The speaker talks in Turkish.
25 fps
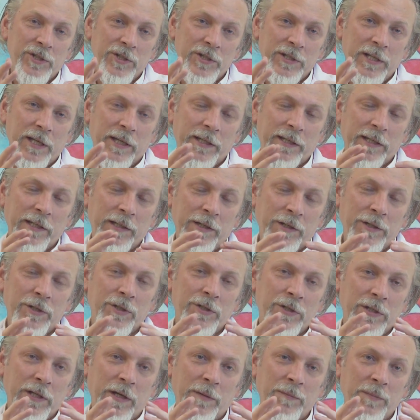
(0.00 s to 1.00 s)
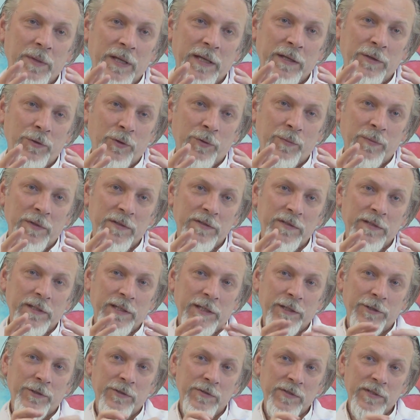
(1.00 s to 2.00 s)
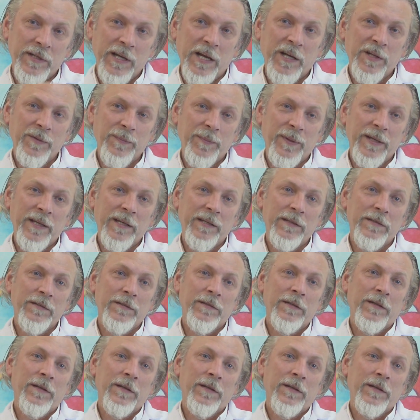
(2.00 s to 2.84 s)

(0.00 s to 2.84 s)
işlerken akışkan beyin olması gerekiyor. Sert beyin